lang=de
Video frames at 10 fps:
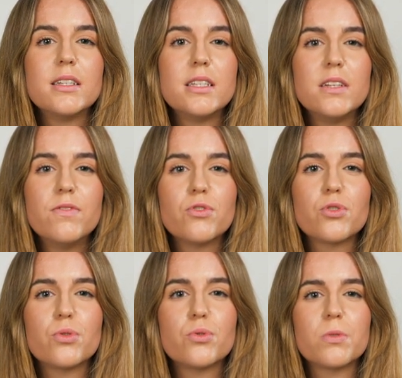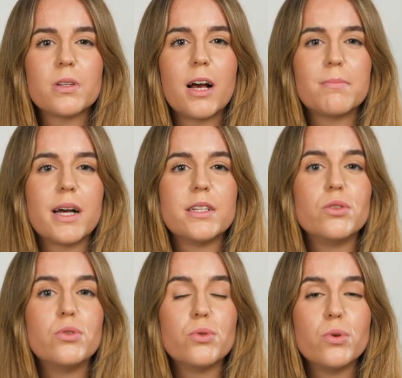Tiefenstrukturen haben
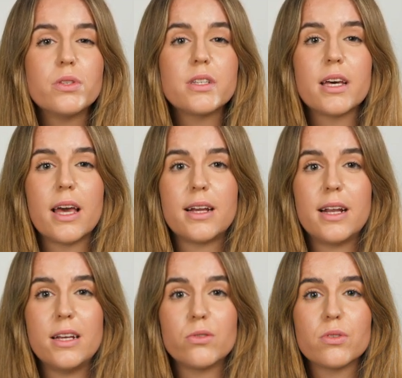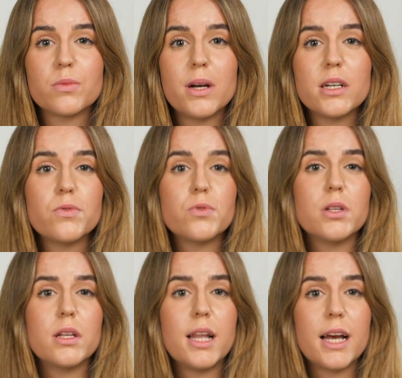eine größere Erklärungsmacht für
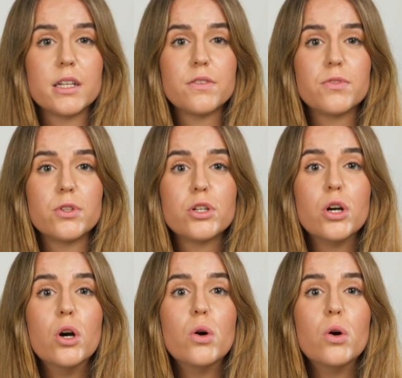den Lernerfolg